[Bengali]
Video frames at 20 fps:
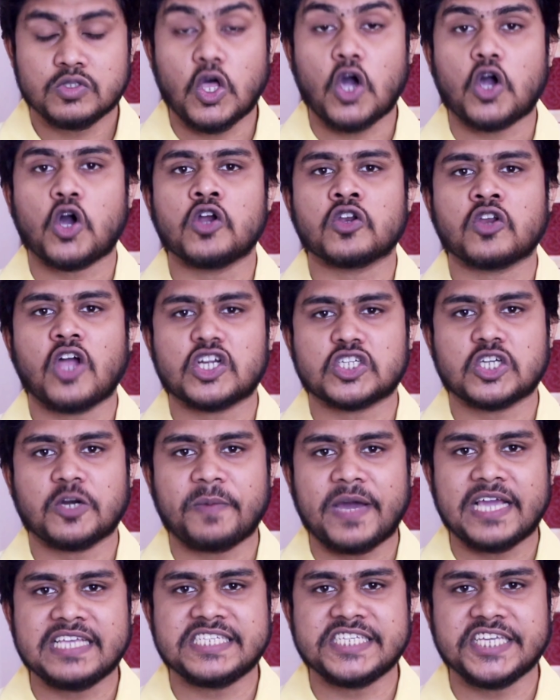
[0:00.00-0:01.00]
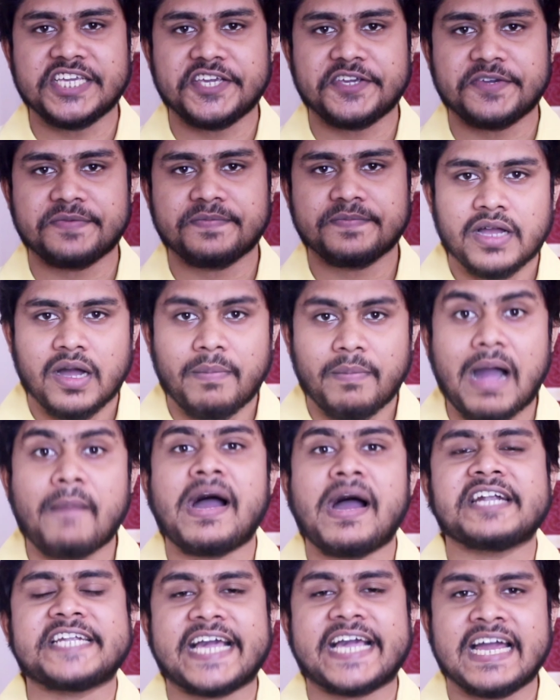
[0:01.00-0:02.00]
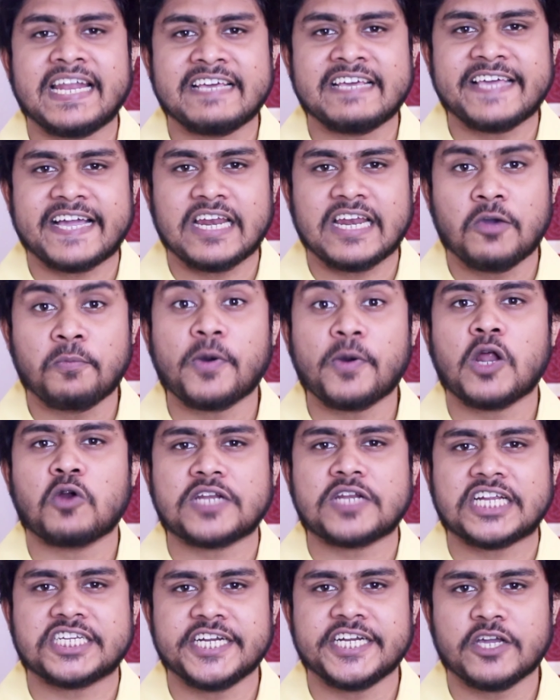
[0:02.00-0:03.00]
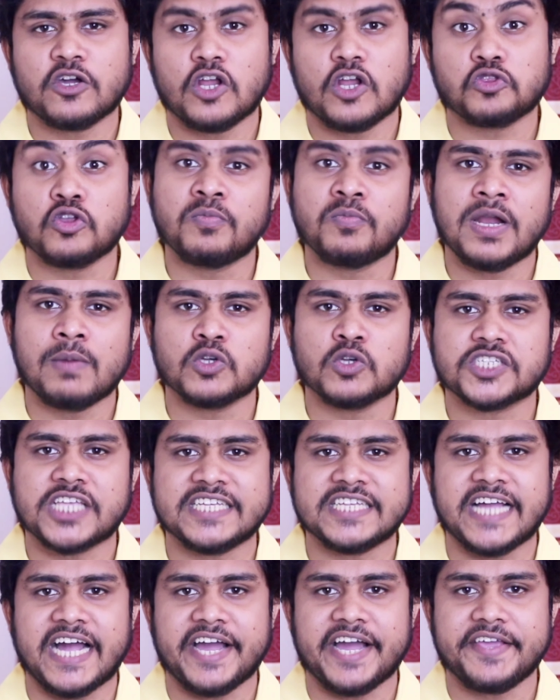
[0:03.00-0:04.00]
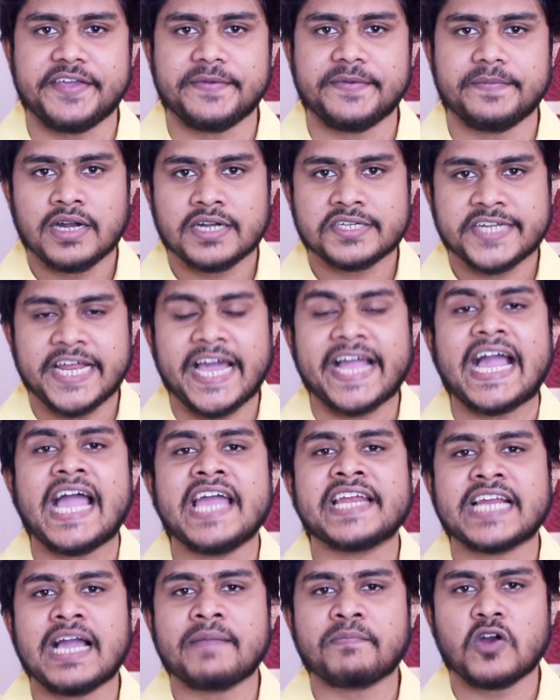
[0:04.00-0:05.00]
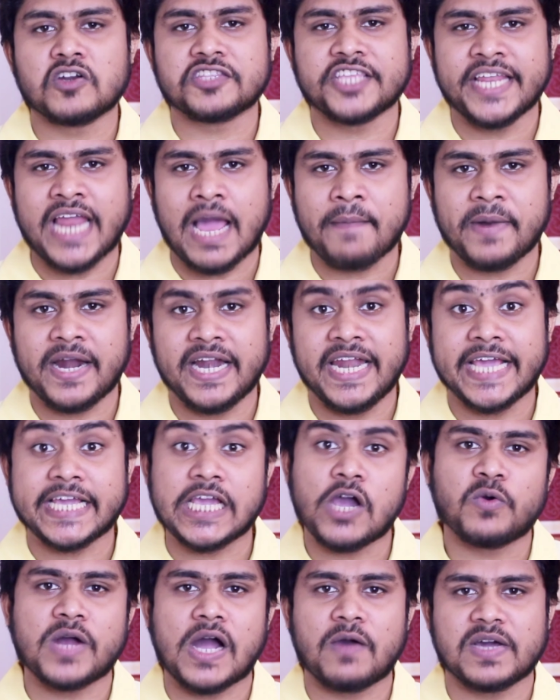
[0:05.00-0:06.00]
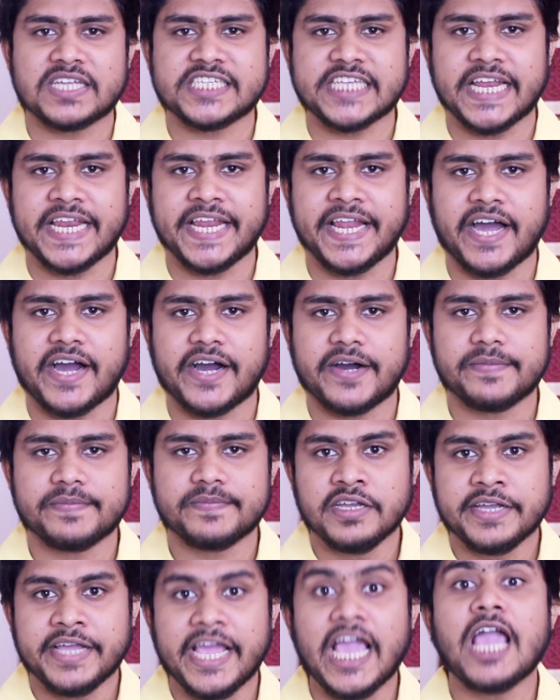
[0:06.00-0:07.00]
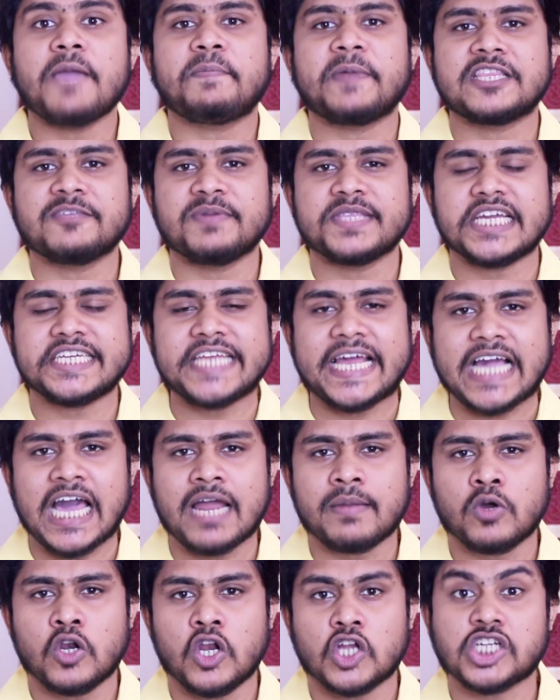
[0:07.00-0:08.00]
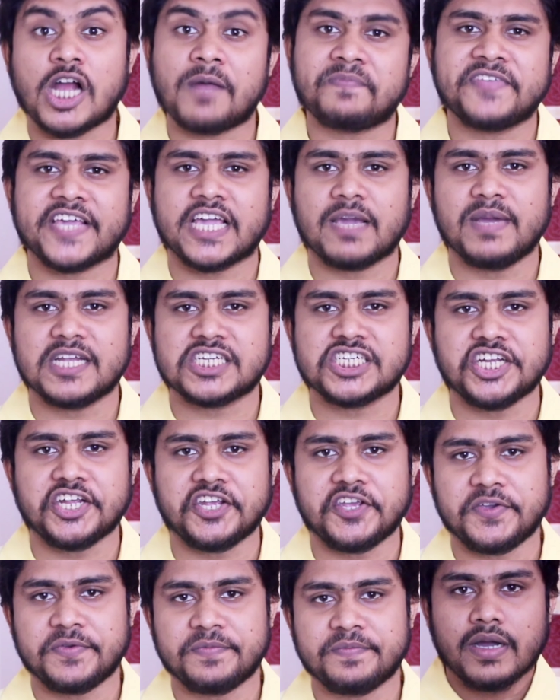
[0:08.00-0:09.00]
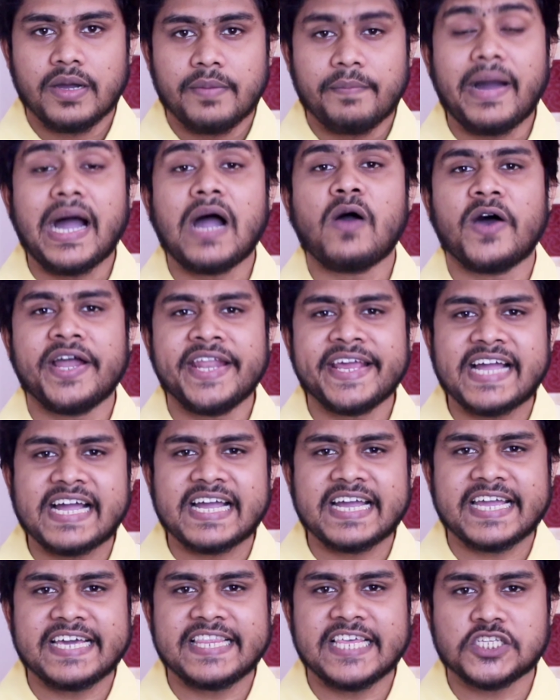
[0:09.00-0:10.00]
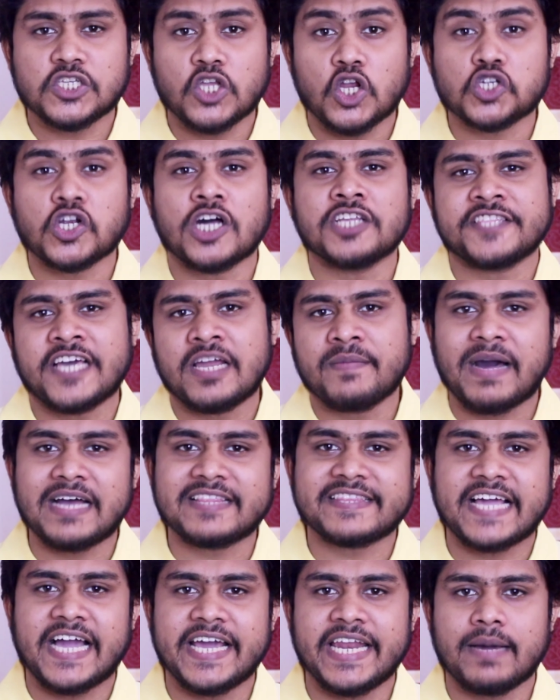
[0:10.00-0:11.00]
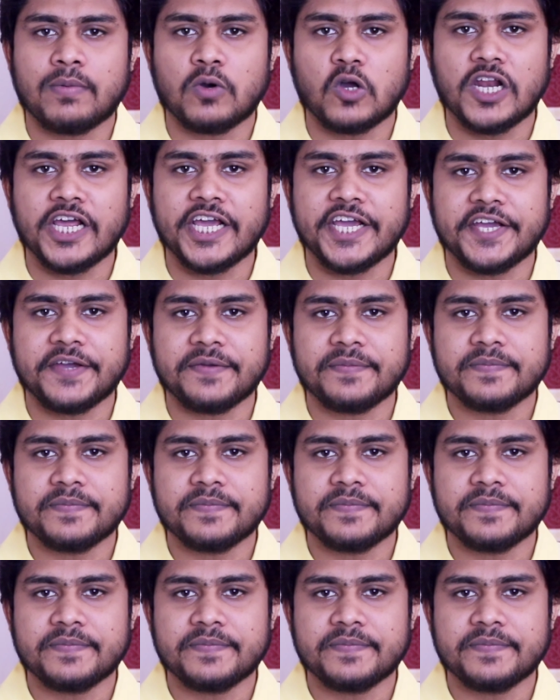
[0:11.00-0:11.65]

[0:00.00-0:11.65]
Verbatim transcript: তখন কষ্ট পাইছি বাবার টাকা না থাকলে উপরে ওঠা সিঁড়িগুলো দুমড়ে মুসকে যায় টাকা ইনকাম করতে না পারলে কেউ কাউকে চেনে না এই পৃথিবীতে টাকার মূল্য সব থেকে বেশি মা অনেক আগে কেঁদেছিল সন্তান ভাত খায় না বলে